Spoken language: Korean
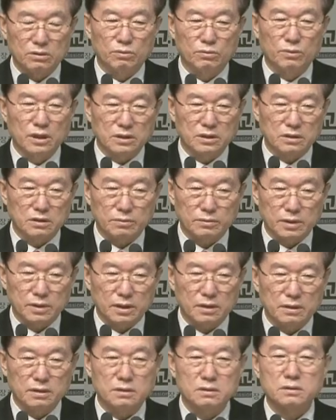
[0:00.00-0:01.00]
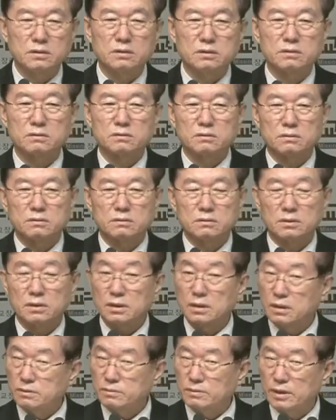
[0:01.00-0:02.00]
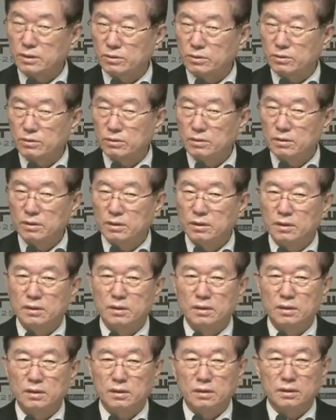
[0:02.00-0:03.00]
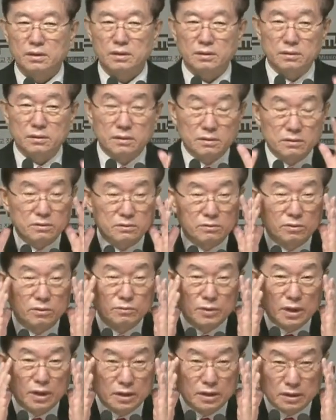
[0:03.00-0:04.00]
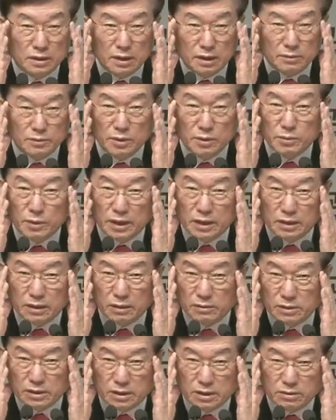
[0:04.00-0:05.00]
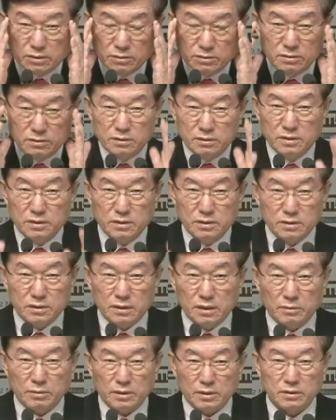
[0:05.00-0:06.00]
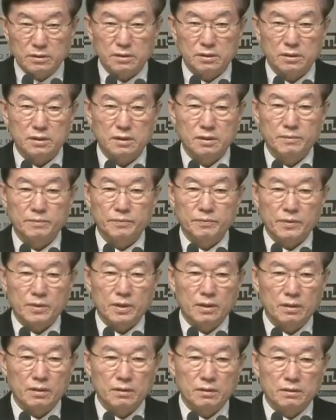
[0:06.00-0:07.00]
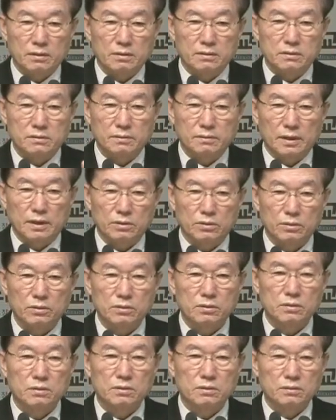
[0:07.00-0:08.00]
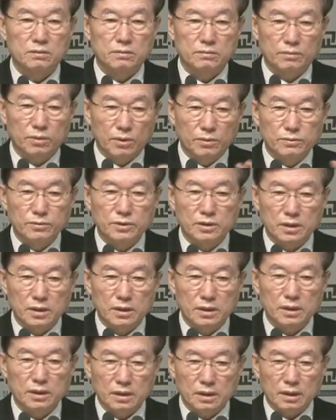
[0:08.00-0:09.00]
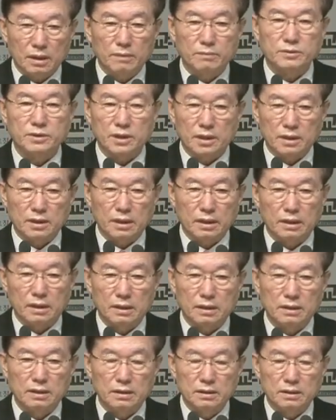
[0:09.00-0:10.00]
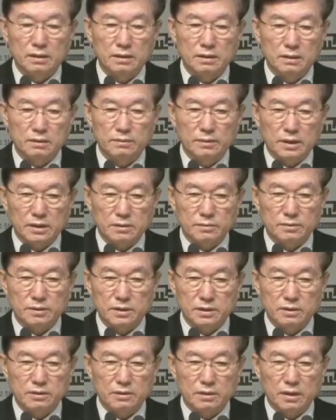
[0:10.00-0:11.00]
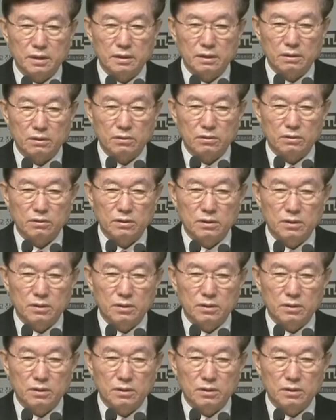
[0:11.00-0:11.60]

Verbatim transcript: 원망스럽다 이런 식으로 생각하지 말고 에, 예, 원망하다가 멸망했다 그잖아요 예? 이스라엘 백성들이 그러지 말고 범사에 감사해라 이 말씀을 기억해야 되고